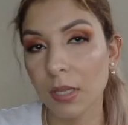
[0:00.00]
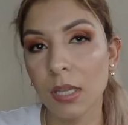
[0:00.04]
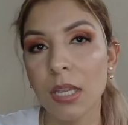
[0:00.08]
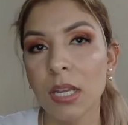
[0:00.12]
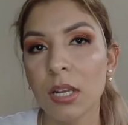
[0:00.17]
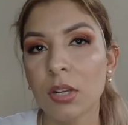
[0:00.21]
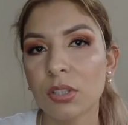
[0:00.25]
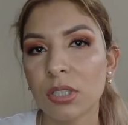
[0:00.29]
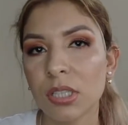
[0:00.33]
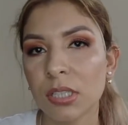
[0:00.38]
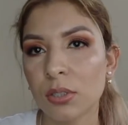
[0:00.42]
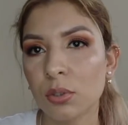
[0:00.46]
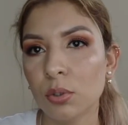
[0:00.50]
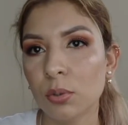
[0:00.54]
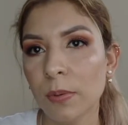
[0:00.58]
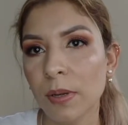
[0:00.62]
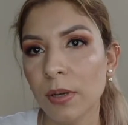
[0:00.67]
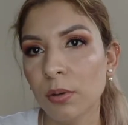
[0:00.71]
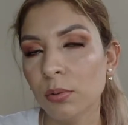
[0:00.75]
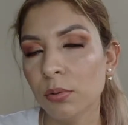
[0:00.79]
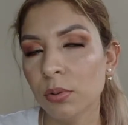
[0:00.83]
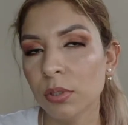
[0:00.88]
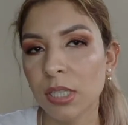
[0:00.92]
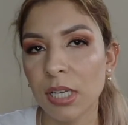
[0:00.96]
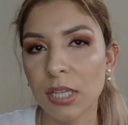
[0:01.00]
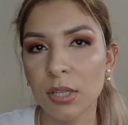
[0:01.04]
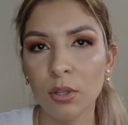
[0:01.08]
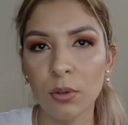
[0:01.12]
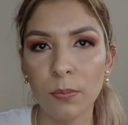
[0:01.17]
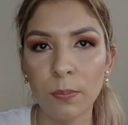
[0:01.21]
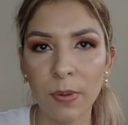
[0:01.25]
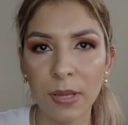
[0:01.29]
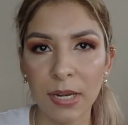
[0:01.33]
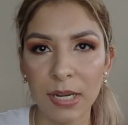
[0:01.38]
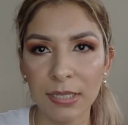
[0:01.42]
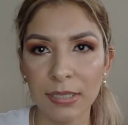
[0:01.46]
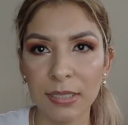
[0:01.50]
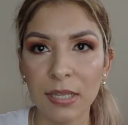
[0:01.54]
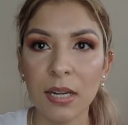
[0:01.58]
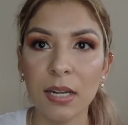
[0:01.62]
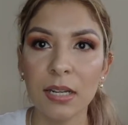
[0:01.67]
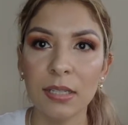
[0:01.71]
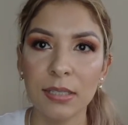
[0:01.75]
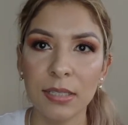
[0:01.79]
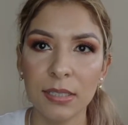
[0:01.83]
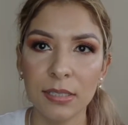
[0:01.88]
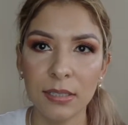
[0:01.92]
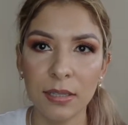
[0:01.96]
y los estuve juntando para
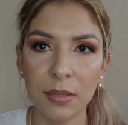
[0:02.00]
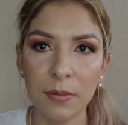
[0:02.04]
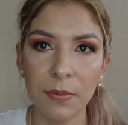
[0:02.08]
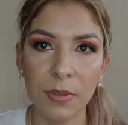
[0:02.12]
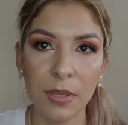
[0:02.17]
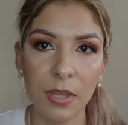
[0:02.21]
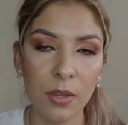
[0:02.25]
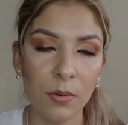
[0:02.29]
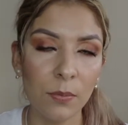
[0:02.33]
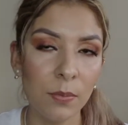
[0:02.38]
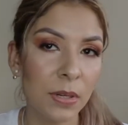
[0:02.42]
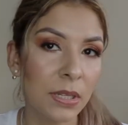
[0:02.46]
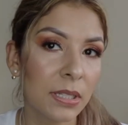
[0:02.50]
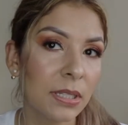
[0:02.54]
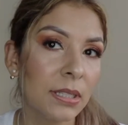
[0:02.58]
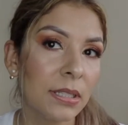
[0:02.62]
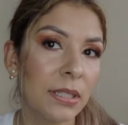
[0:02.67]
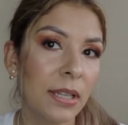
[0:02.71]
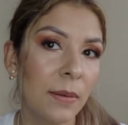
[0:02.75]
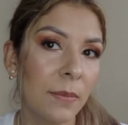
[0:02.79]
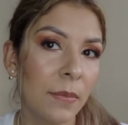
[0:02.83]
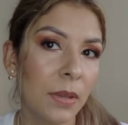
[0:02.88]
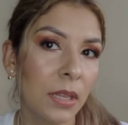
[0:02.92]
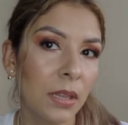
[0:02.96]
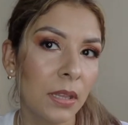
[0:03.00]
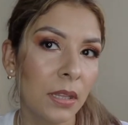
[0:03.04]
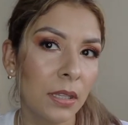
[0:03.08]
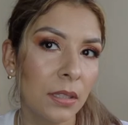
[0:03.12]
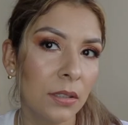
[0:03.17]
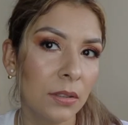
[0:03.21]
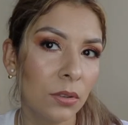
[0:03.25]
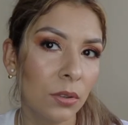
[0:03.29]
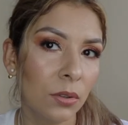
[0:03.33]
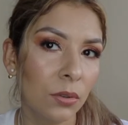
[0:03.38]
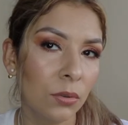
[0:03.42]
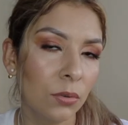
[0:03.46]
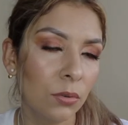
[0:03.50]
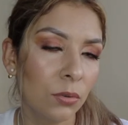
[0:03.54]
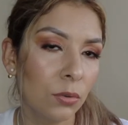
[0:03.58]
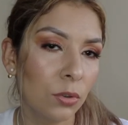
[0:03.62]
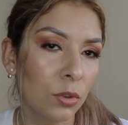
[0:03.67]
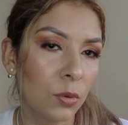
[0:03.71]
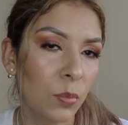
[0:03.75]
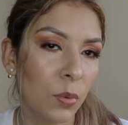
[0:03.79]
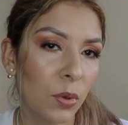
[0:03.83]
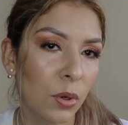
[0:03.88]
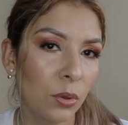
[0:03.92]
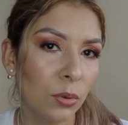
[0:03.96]
hacerles este video precisamente. Son
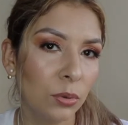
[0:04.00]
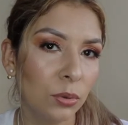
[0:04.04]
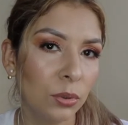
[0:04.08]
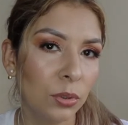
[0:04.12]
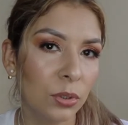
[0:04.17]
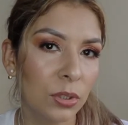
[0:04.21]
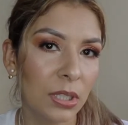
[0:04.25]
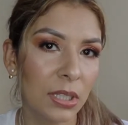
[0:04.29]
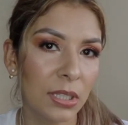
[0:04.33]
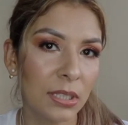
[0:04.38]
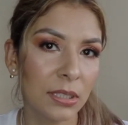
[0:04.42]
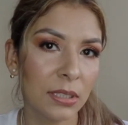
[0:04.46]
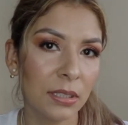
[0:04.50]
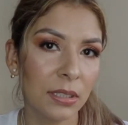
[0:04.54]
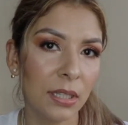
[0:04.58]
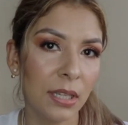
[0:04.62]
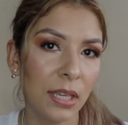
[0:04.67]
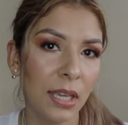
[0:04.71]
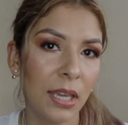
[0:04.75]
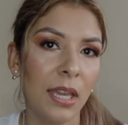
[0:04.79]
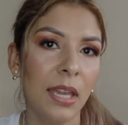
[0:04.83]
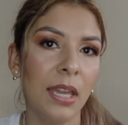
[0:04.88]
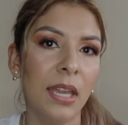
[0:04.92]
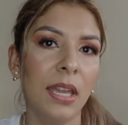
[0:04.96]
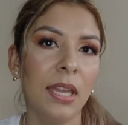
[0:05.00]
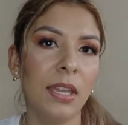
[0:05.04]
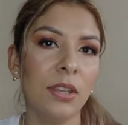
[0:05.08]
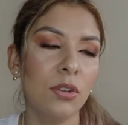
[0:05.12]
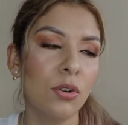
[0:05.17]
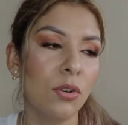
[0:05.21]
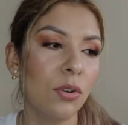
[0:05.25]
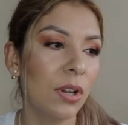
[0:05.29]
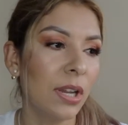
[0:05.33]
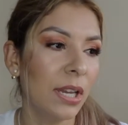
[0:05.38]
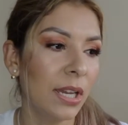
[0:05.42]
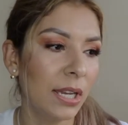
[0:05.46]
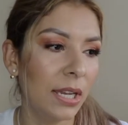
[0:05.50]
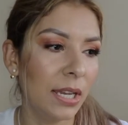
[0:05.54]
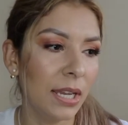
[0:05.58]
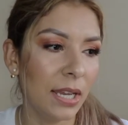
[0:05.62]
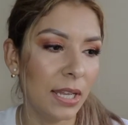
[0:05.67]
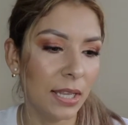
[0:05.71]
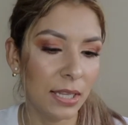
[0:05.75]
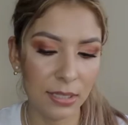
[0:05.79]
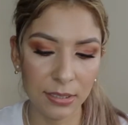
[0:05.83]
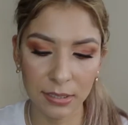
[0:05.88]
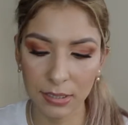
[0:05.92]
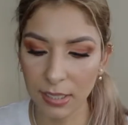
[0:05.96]
unos productos que, yo
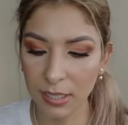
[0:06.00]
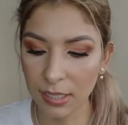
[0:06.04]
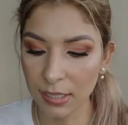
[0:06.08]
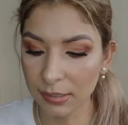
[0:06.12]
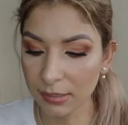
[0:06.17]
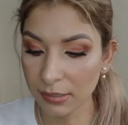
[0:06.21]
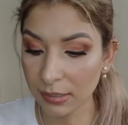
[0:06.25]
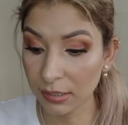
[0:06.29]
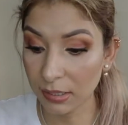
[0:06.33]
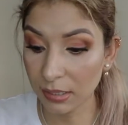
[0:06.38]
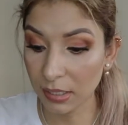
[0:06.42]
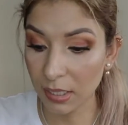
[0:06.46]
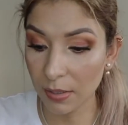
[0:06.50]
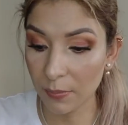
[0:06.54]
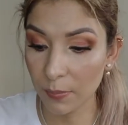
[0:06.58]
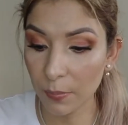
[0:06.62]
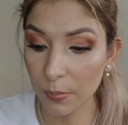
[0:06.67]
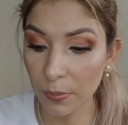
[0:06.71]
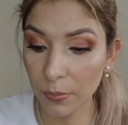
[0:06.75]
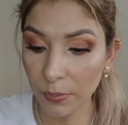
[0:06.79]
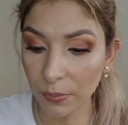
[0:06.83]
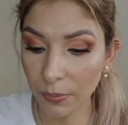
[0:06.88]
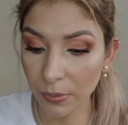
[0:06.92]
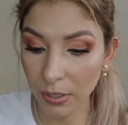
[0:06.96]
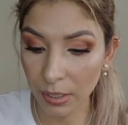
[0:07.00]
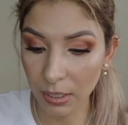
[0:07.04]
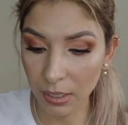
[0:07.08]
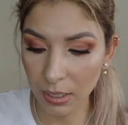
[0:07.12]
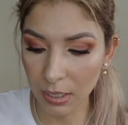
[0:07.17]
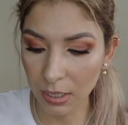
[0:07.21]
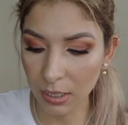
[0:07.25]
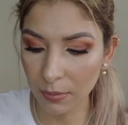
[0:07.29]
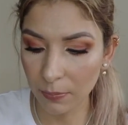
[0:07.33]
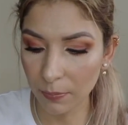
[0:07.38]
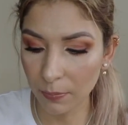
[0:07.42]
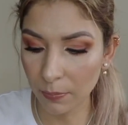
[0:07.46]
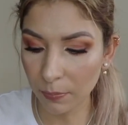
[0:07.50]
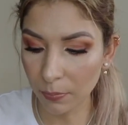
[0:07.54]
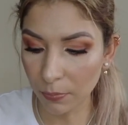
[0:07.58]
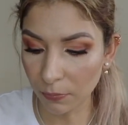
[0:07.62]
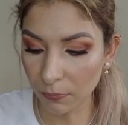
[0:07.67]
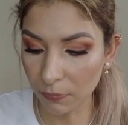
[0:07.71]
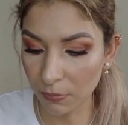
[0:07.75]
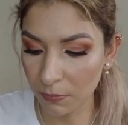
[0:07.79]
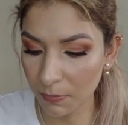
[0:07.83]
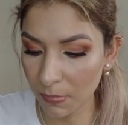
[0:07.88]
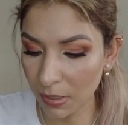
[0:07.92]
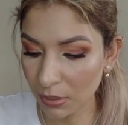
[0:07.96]
quería desde hace tiempo y por
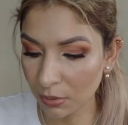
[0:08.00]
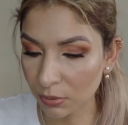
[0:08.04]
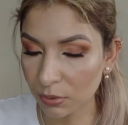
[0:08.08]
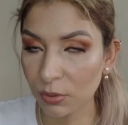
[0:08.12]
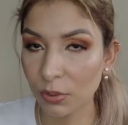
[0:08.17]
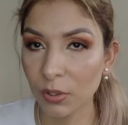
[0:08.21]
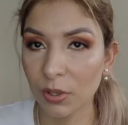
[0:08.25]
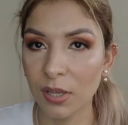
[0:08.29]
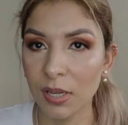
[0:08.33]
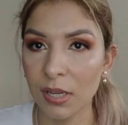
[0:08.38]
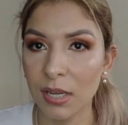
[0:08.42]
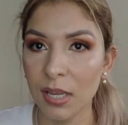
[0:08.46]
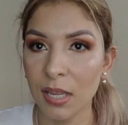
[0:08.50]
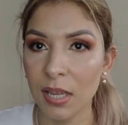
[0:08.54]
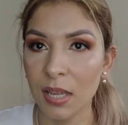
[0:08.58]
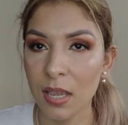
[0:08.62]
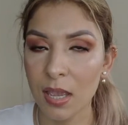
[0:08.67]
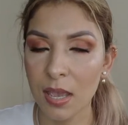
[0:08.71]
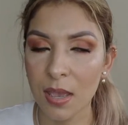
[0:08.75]
fin me los ordené.